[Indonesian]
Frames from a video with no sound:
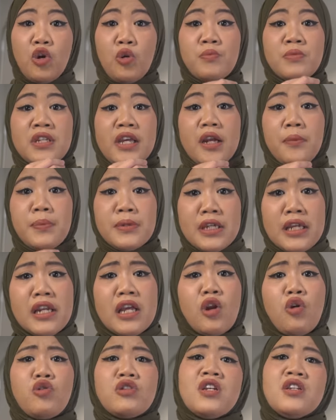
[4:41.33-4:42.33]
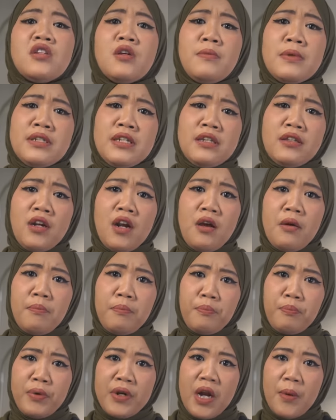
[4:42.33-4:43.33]
room service ini Rosa sama
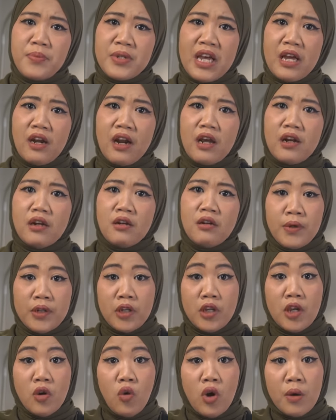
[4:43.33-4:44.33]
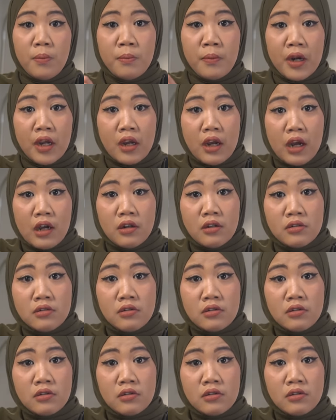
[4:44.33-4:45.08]
Citra penasaran pergi wak mereka